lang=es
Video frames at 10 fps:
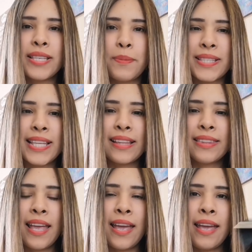Es
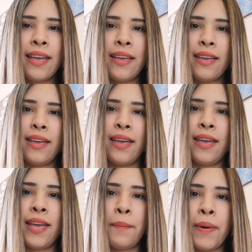
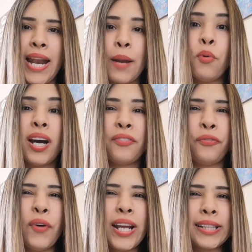bastante eh, para la mujer
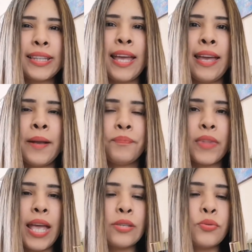fuerte,
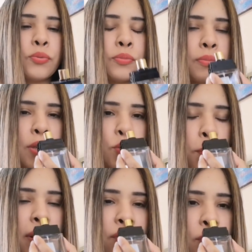es un, es
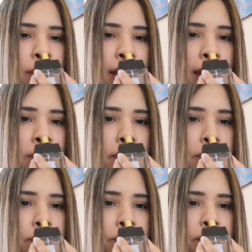un perfume que
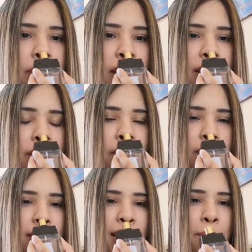
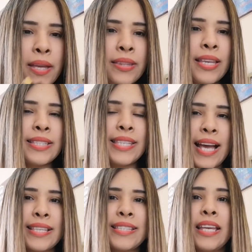definitivamente
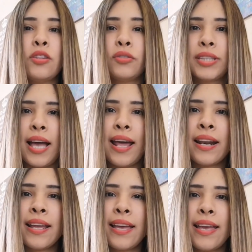se hace notar,